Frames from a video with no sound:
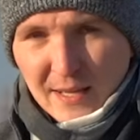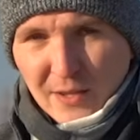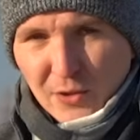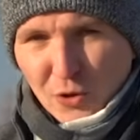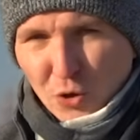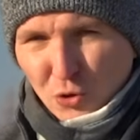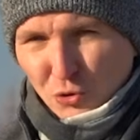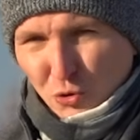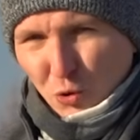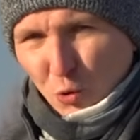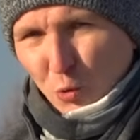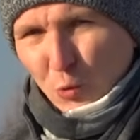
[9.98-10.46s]

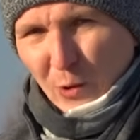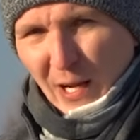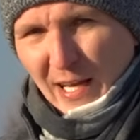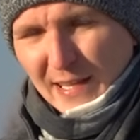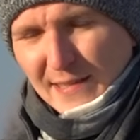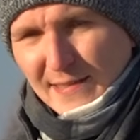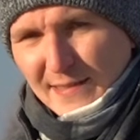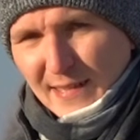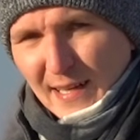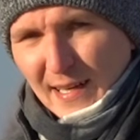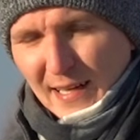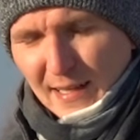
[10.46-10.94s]

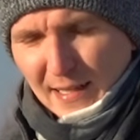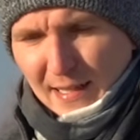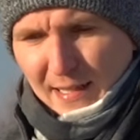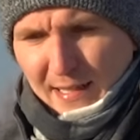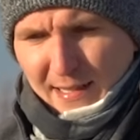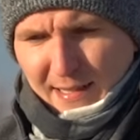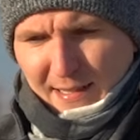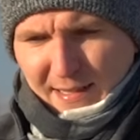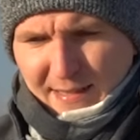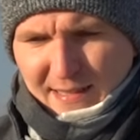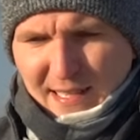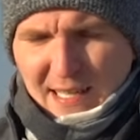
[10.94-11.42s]
Konkurenta
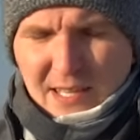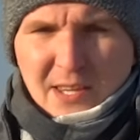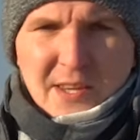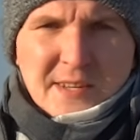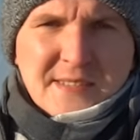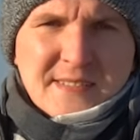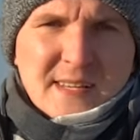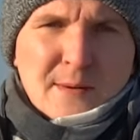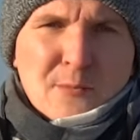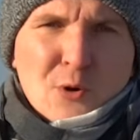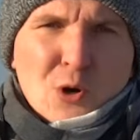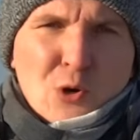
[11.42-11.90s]
takich
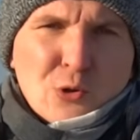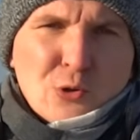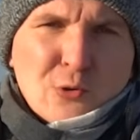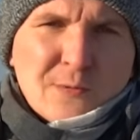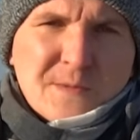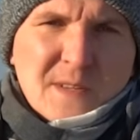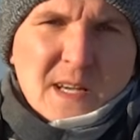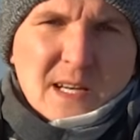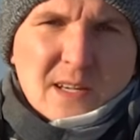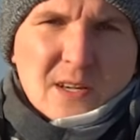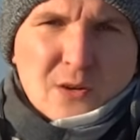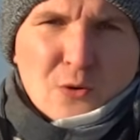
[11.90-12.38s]

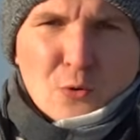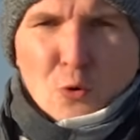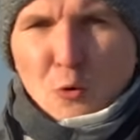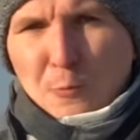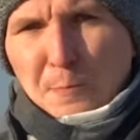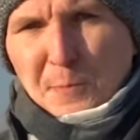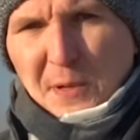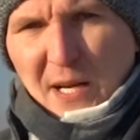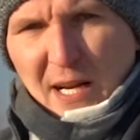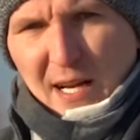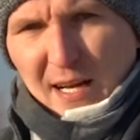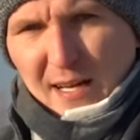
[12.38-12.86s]
samochodów jak
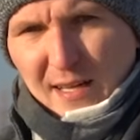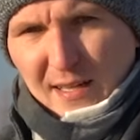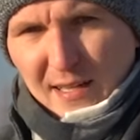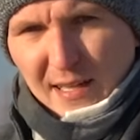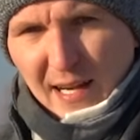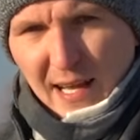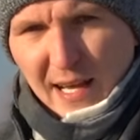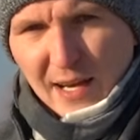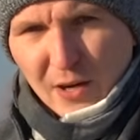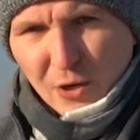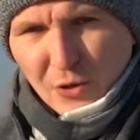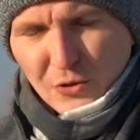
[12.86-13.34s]
Cupra
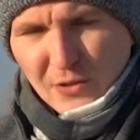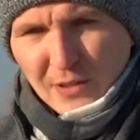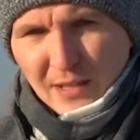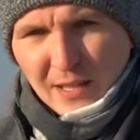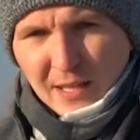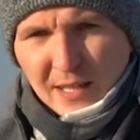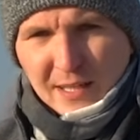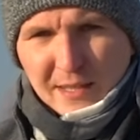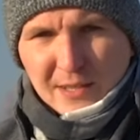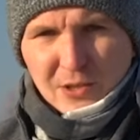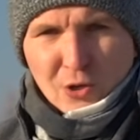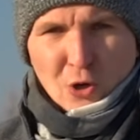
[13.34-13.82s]
Leon,
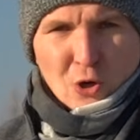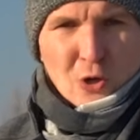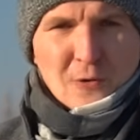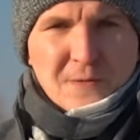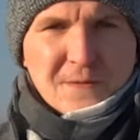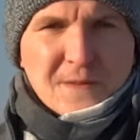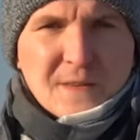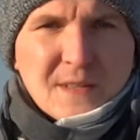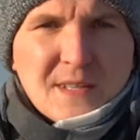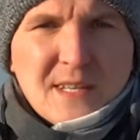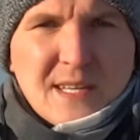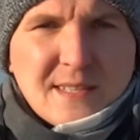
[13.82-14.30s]

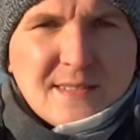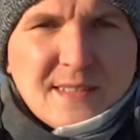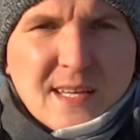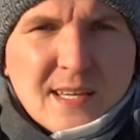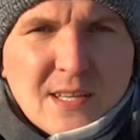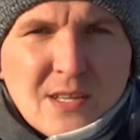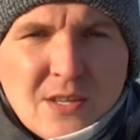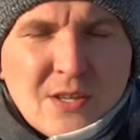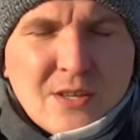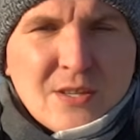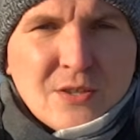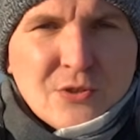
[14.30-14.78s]
Golf
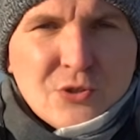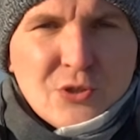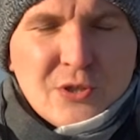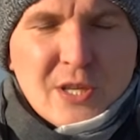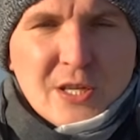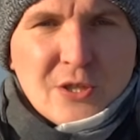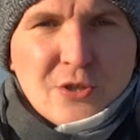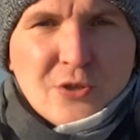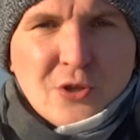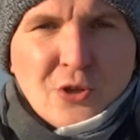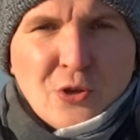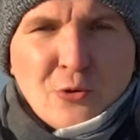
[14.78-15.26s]
GTI, czy
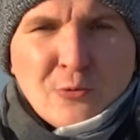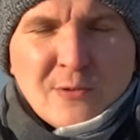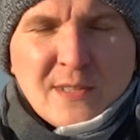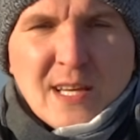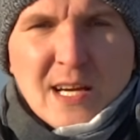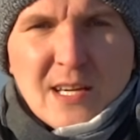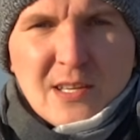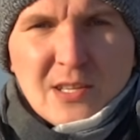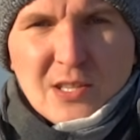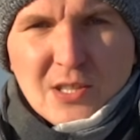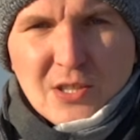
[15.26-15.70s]
też Hyundai